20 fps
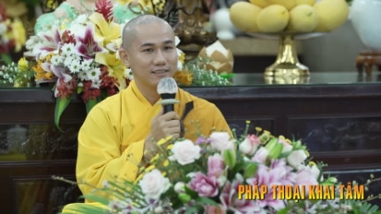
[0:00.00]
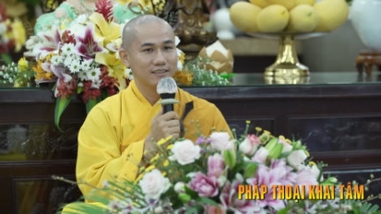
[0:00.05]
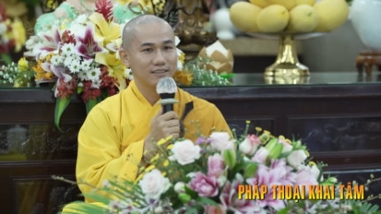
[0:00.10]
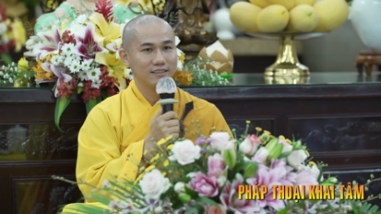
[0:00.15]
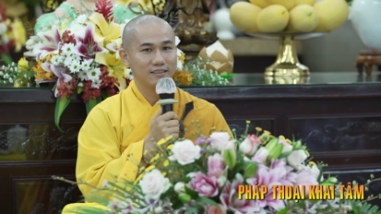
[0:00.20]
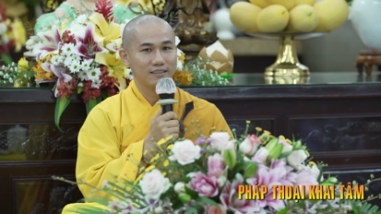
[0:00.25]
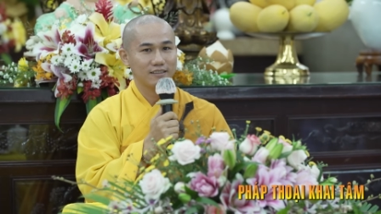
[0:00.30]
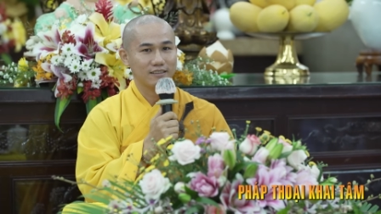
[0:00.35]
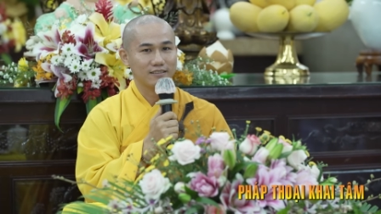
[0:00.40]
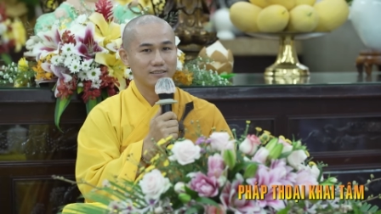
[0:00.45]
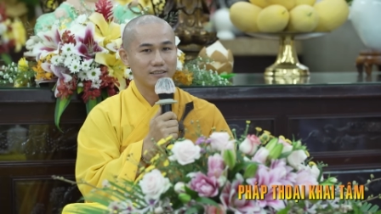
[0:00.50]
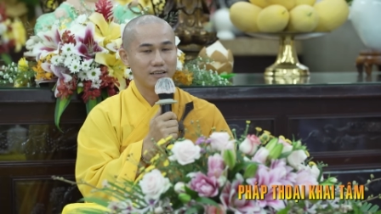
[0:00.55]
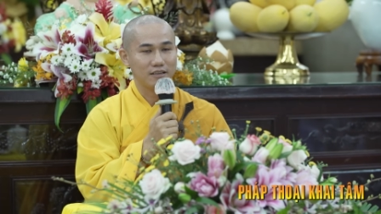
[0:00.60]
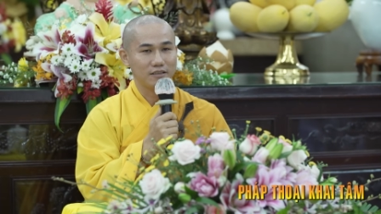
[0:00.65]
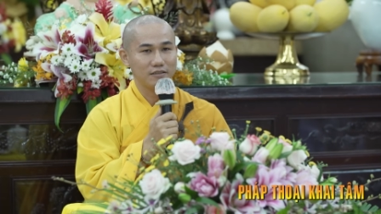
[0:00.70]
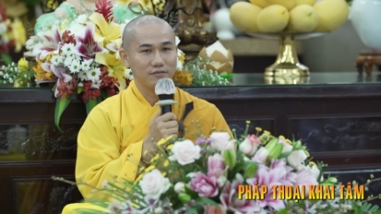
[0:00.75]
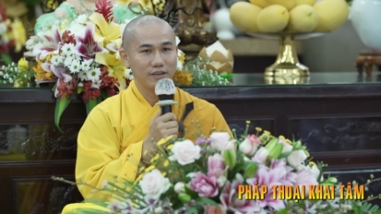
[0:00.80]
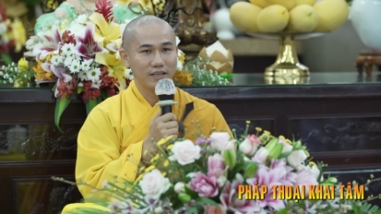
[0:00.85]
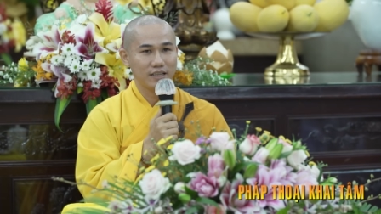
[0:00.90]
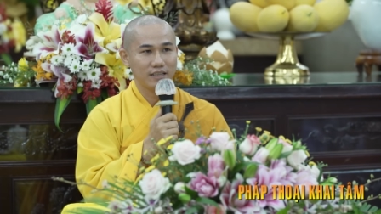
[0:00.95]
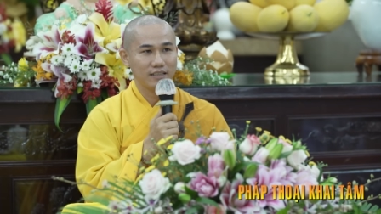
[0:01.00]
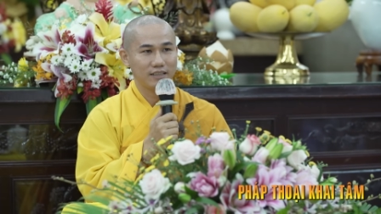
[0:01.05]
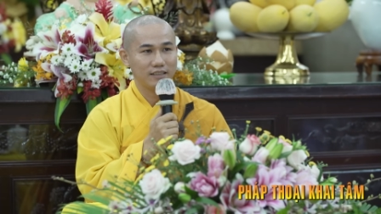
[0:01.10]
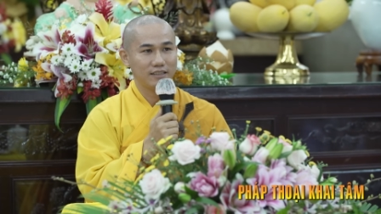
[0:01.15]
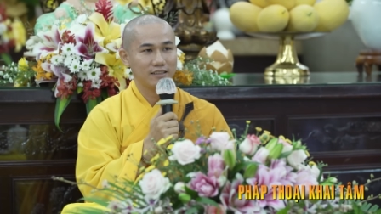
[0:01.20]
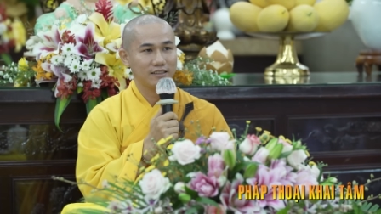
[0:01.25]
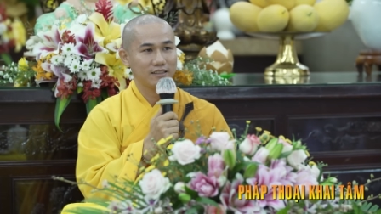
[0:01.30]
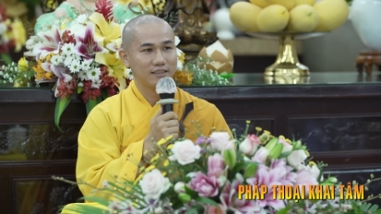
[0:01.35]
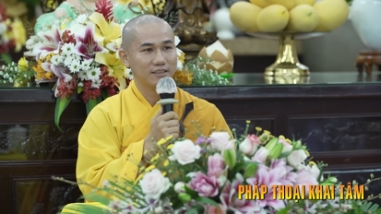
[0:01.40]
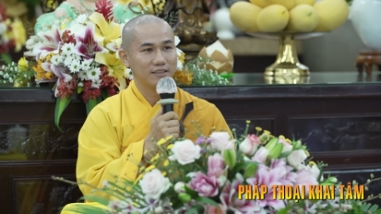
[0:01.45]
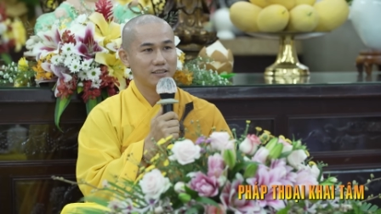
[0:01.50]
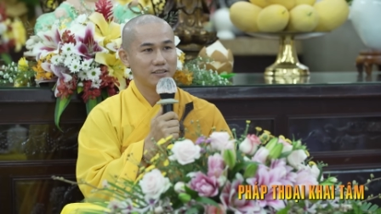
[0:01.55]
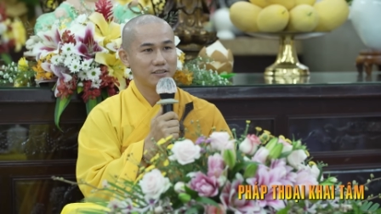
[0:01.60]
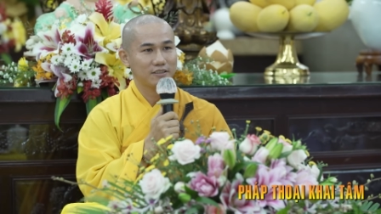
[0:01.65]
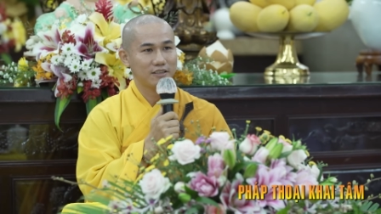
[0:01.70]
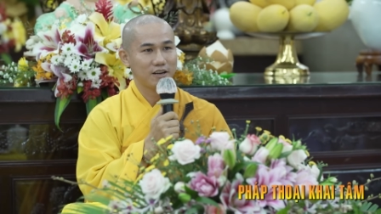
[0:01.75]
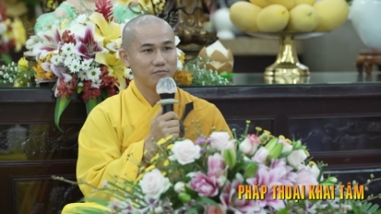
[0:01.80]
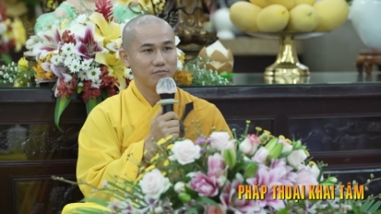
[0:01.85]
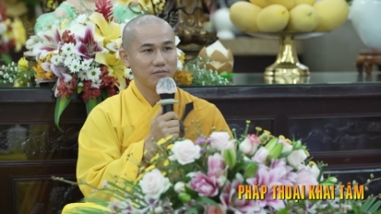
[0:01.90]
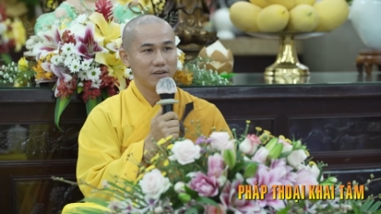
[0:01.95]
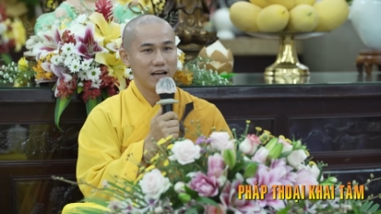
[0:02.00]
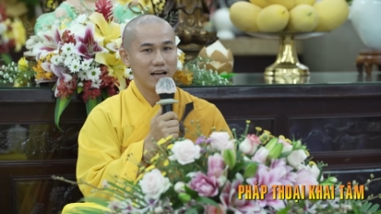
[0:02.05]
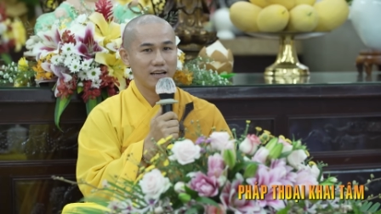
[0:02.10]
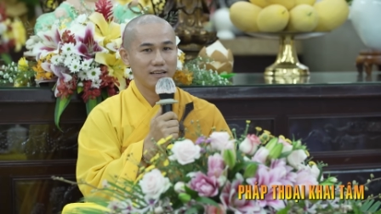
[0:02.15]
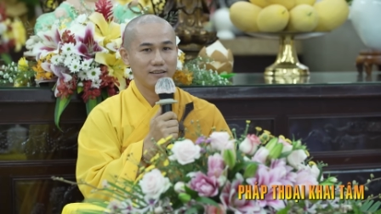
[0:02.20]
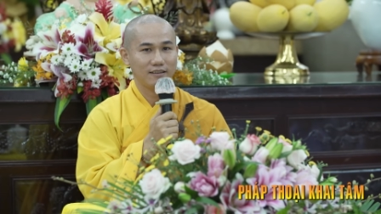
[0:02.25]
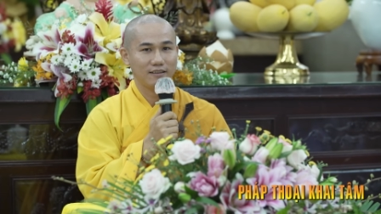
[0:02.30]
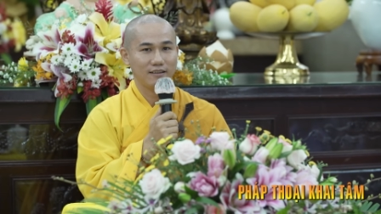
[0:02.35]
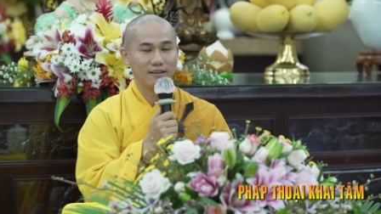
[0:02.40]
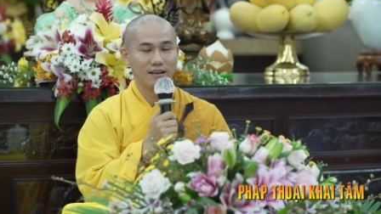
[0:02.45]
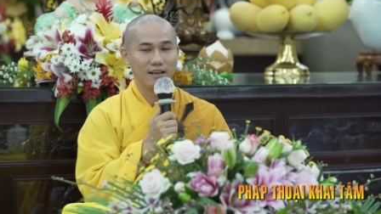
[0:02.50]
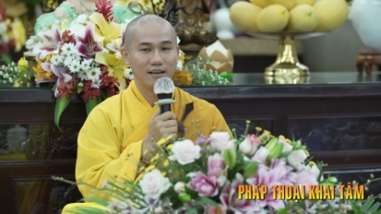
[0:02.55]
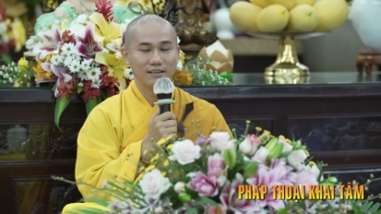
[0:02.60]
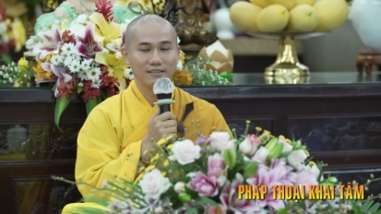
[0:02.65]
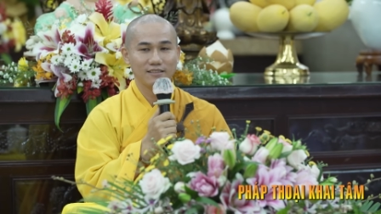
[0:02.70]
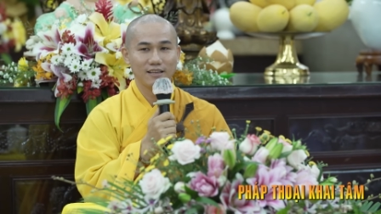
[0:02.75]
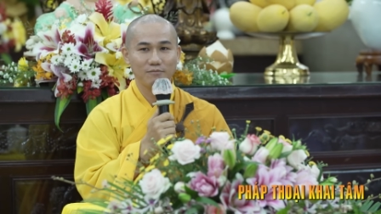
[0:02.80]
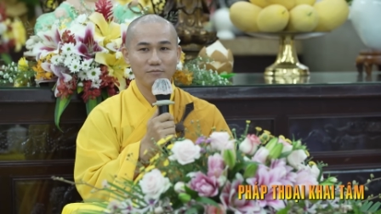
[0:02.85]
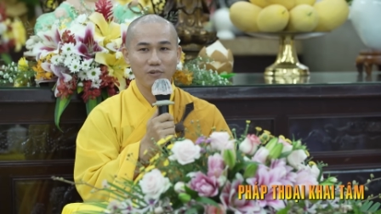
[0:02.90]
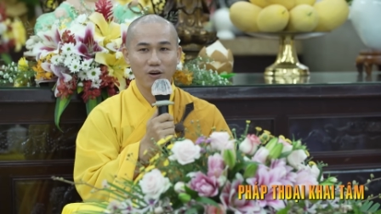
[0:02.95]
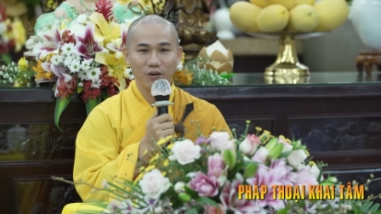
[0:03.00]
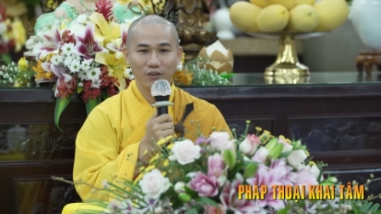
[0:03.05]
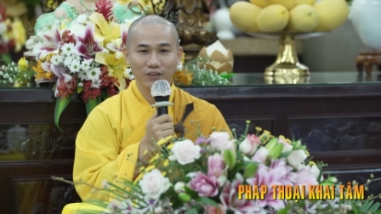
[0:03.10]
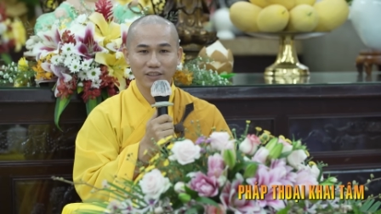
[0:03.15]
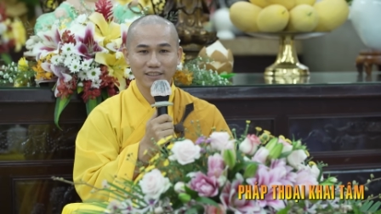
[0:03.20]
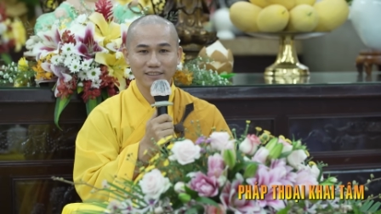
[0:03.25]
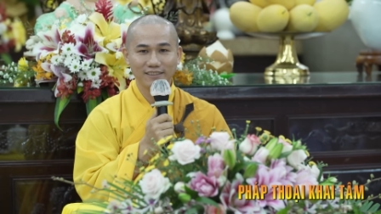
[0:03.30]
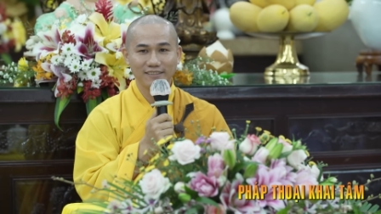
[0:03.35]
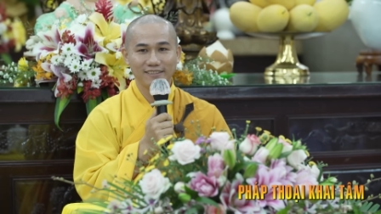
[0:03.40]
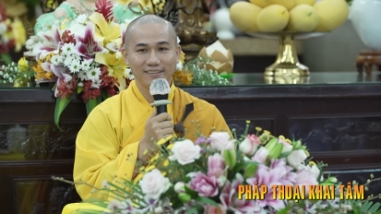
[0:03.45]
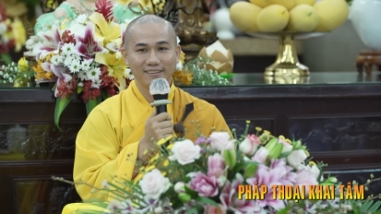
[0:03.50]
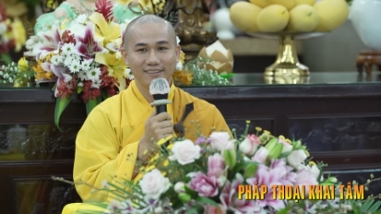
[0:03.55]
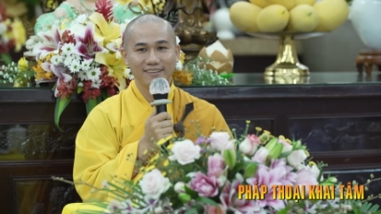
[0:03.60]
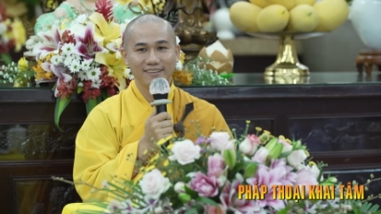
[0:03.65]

được trở về trong ngày lễ sám hối,